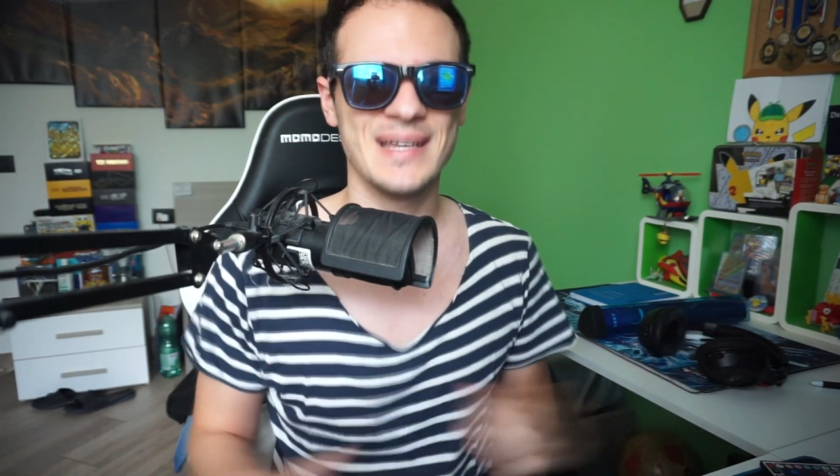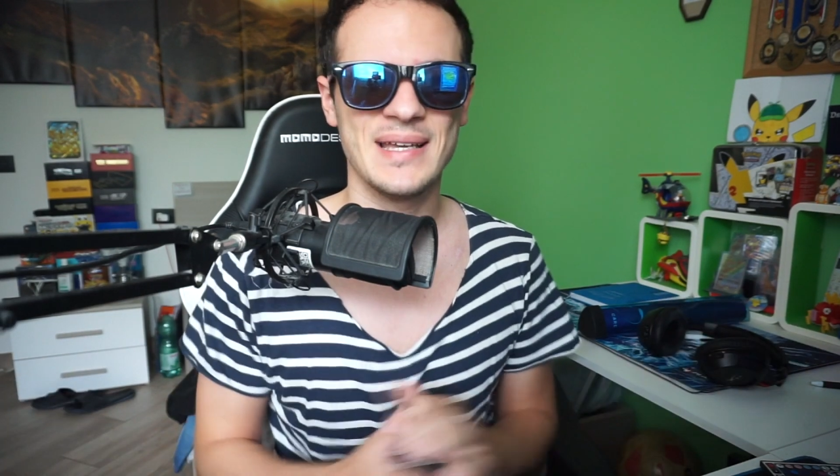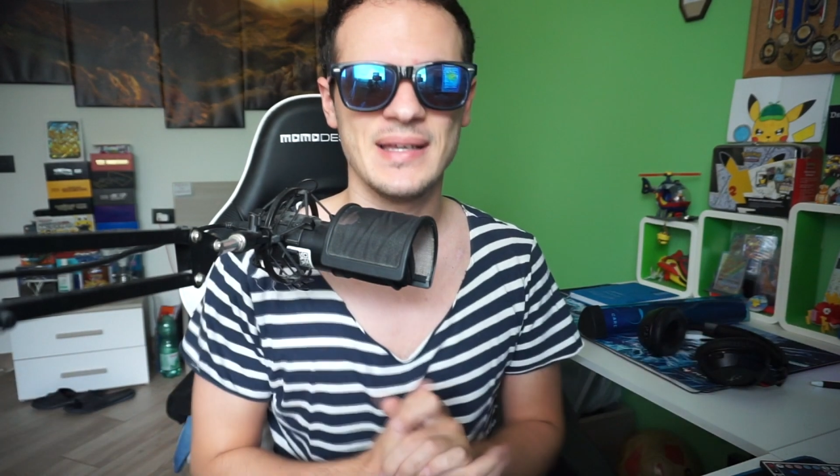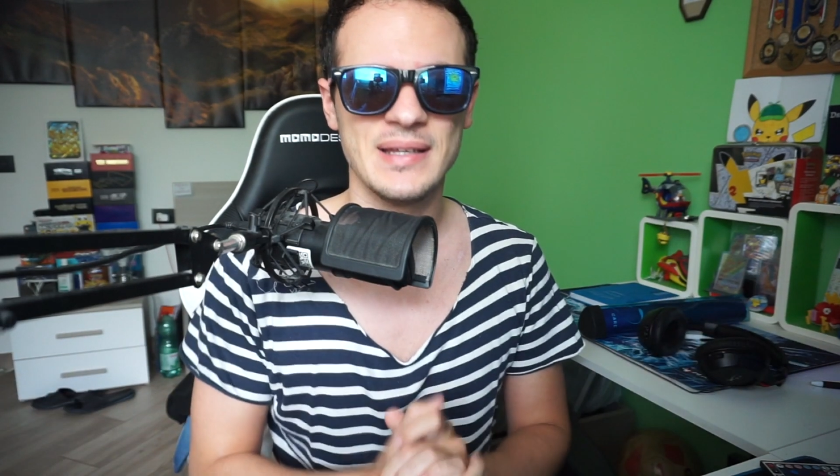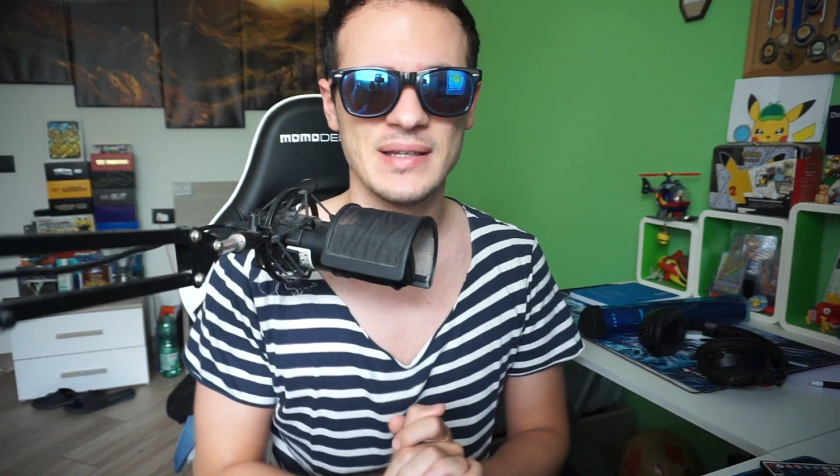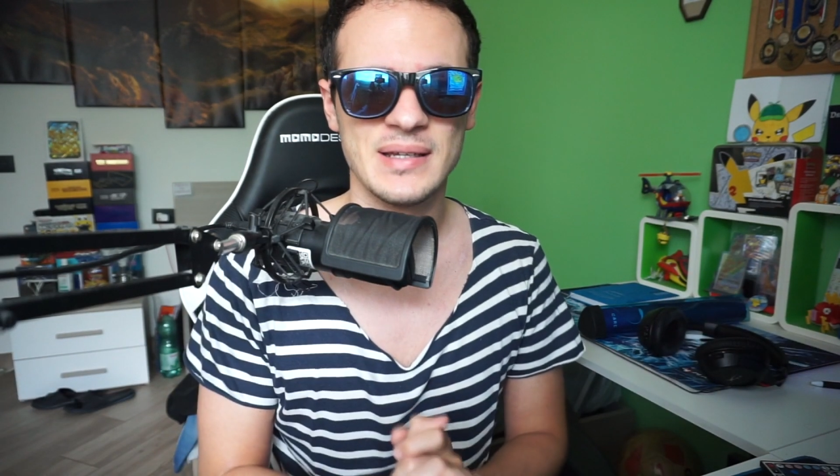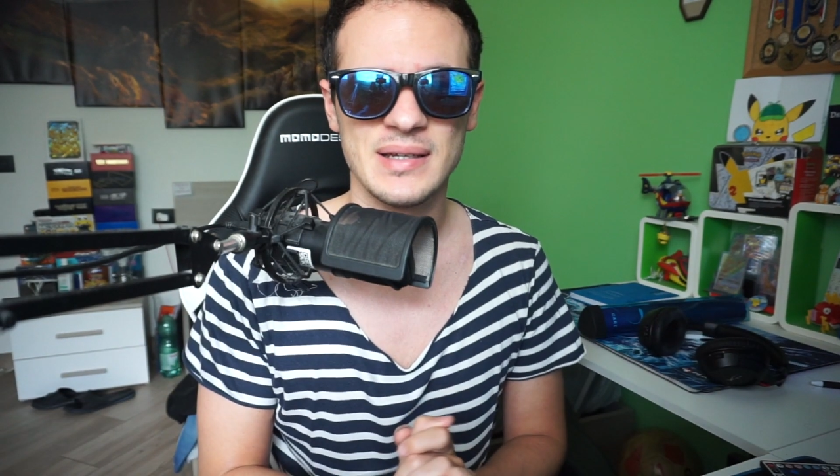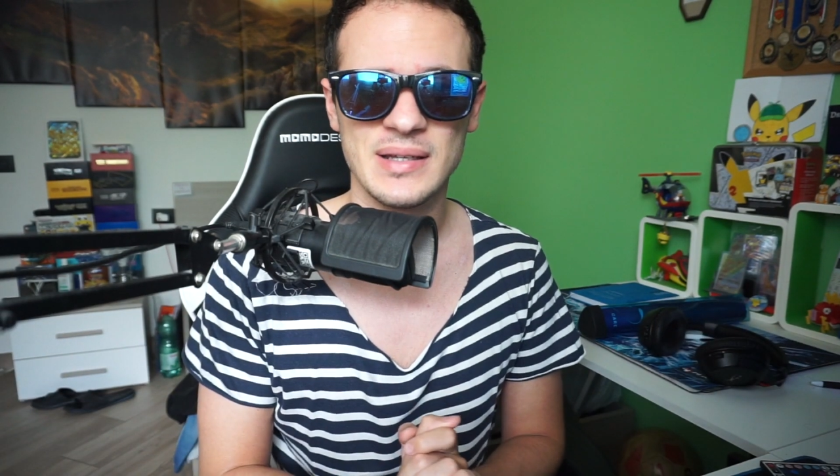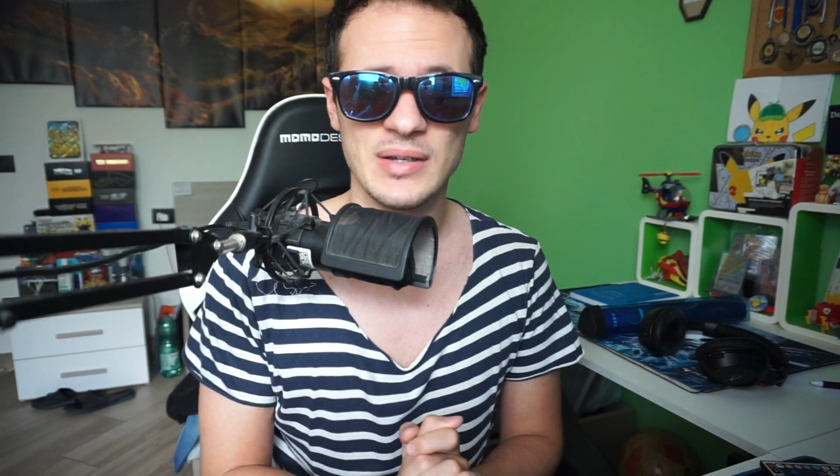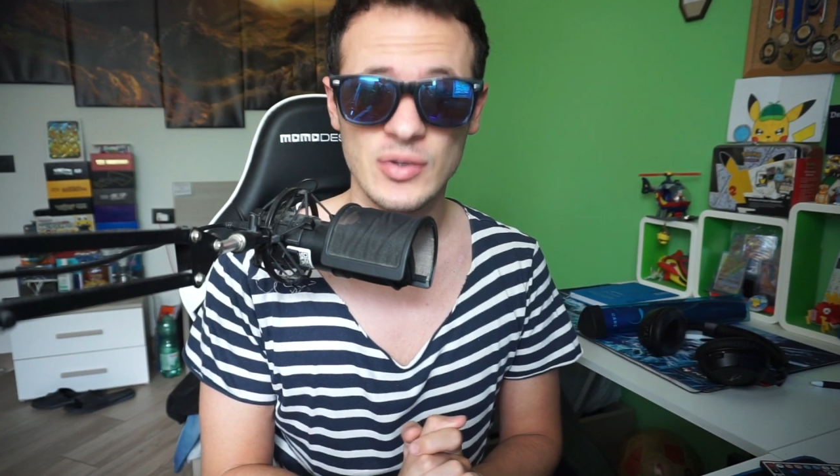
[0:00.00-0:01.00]
in
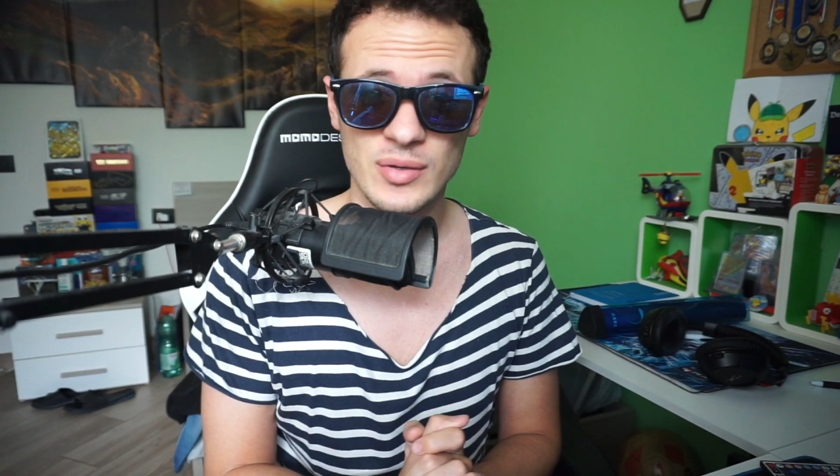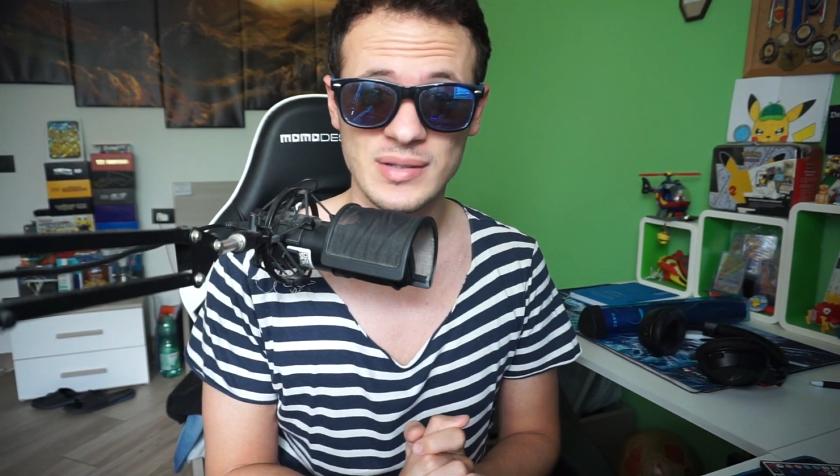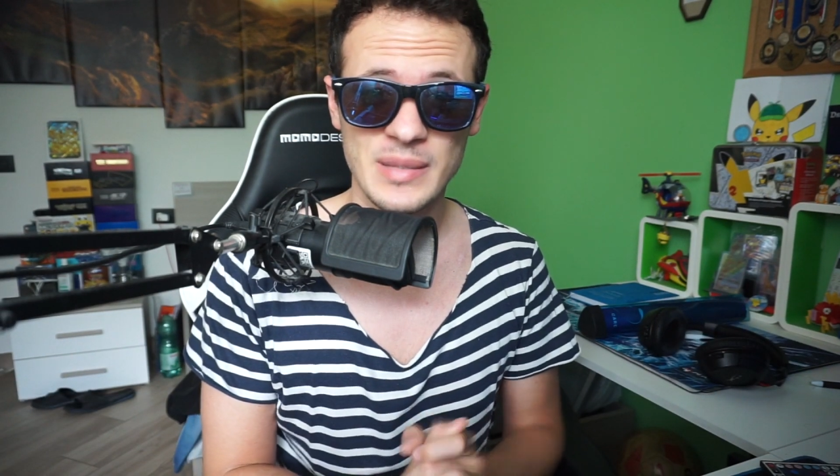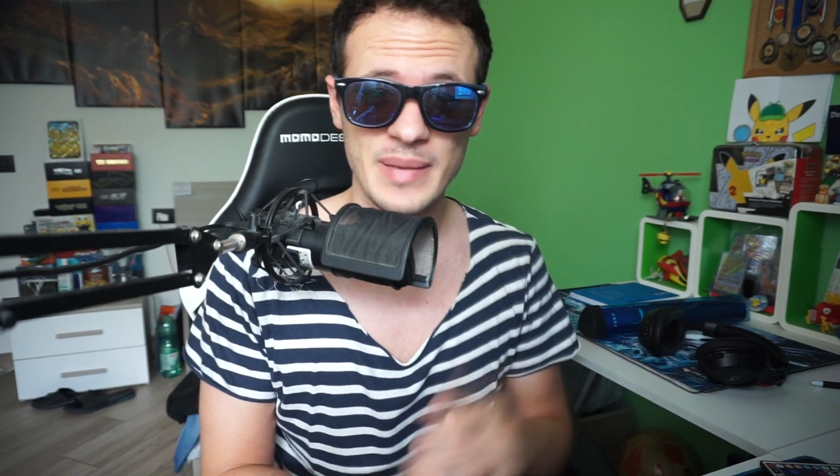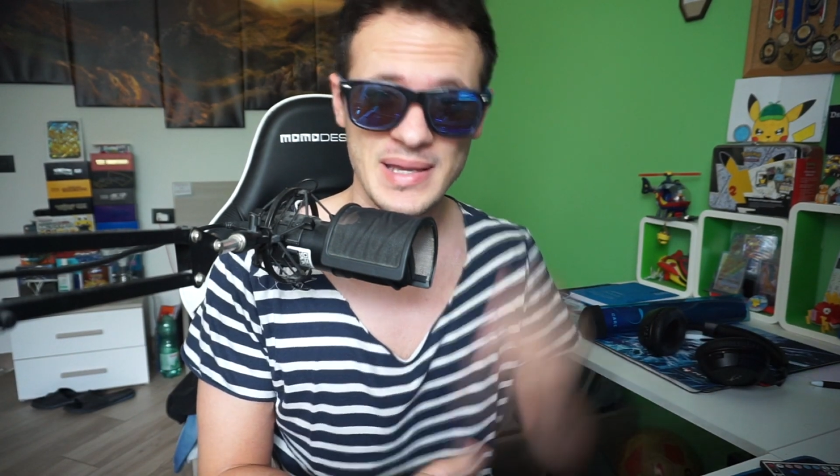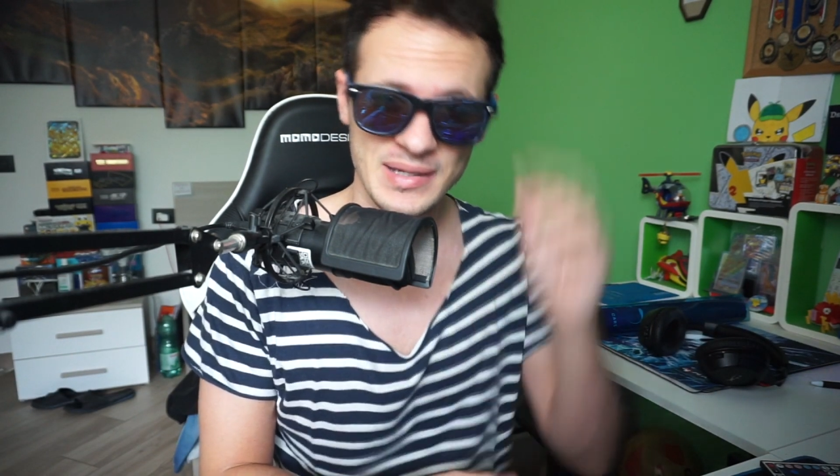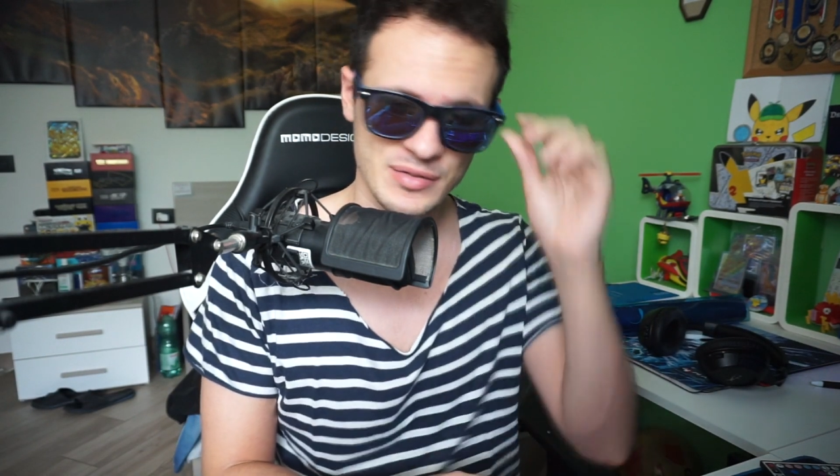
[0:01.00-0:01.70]
eh, Nord America,